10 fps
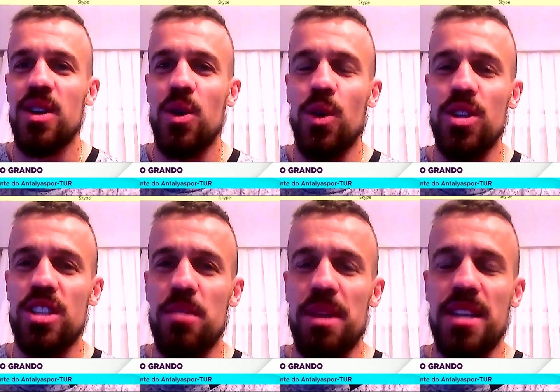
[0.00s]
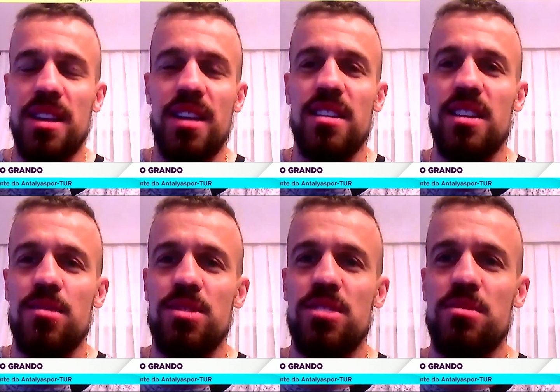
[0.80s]
Hoje também
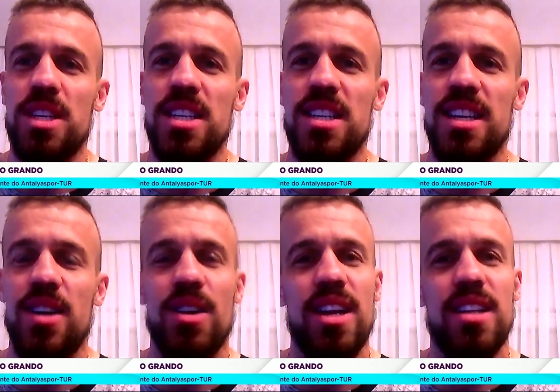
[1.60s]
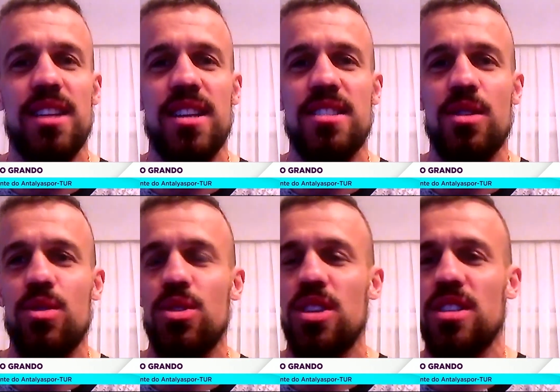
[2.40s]
treinamos de manhã e agora à tarde saiu
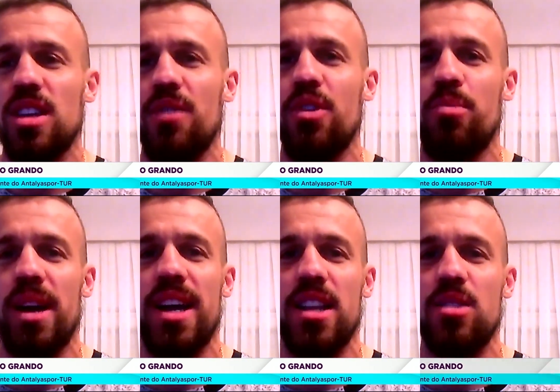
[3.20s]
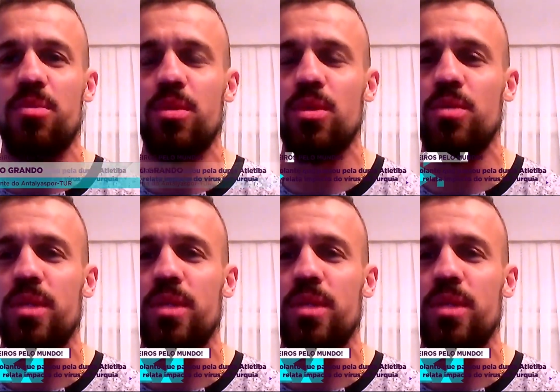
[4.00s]
notícia que foi parado por pelo